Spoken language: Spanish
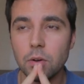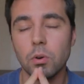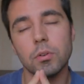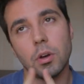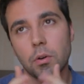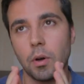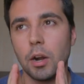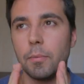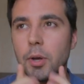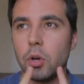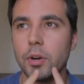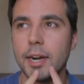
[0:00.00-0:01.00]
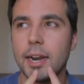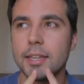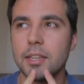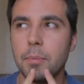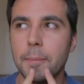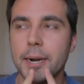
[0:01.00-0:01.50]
o no, o a lo mejor era a tiempo